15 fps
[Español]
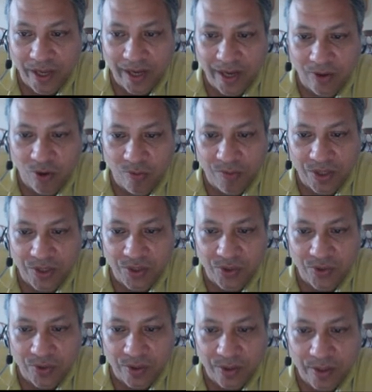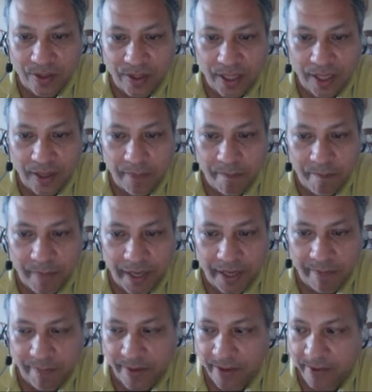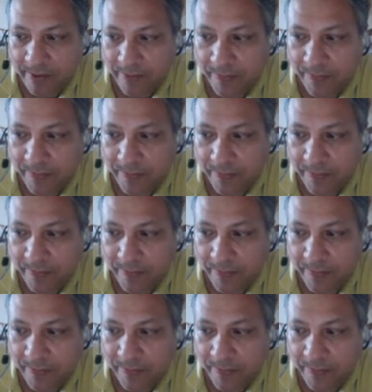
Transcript: es la comisión de PayPal.